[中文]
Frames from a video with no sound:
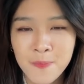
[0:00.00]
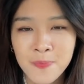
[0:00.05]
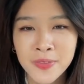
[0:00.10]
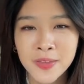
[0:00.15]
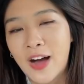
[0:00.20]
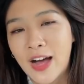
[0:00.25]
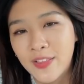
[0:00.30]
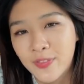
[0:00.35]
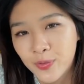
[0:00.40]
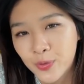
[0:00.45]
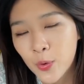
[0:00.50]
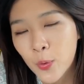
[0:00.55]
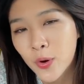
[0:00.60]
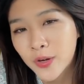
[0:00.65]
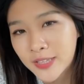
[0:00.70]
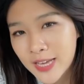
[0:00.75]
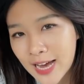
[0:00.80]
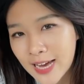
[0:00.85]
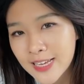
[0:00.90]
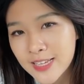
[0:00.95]
反堕
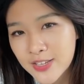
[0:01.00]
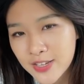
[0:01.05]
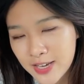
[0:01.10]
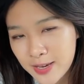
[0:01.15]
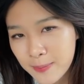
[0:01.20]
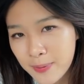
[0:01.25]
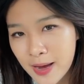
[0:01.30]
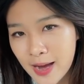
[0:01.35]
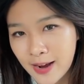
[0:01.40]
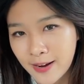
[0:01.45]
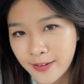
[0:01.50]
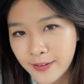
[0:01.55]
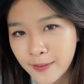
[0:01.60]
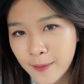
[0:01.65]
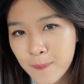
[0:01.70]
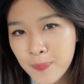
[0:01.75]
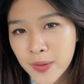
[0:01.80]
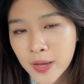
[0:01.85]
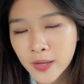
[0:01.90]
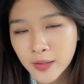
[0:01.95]
胎这一派
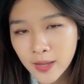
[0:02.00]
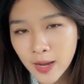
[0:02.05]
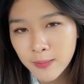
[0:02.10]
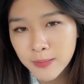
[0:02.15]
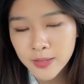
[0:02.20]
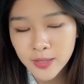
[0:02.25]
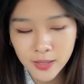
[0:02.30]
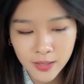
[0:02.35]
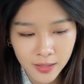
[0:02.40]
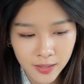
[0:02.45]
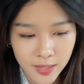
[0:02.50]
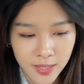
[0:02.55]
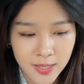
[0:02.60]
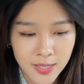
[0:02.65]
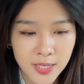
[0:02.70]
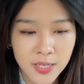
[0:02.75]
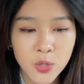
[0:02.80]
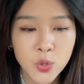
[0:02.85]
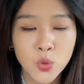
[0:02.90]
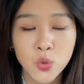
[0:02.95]
呢，他们当然也
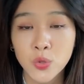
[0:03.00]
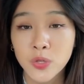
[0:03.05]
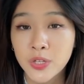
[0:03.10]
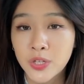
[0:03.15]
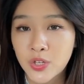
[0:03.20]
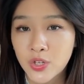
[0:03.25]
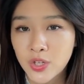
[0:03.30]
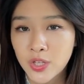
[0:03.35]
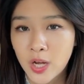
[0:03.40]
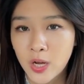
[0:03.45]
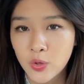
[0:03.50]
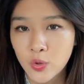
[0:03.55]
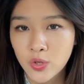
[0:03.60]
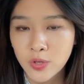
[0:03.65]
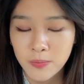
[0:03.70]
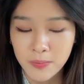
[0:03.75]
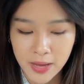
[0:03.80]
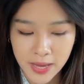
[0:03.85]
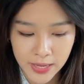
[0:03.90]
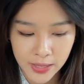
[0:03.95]
清楚的知道，就是
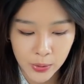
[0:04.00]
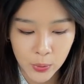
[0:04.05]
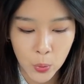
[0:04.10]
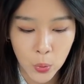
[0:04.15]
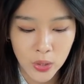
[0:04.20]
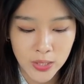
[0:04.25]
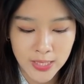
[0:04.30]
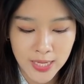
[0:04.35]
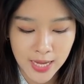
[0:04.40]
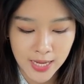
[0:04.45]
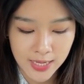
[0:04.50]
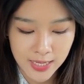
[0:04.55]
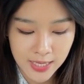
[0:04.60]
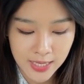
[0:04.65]
美国在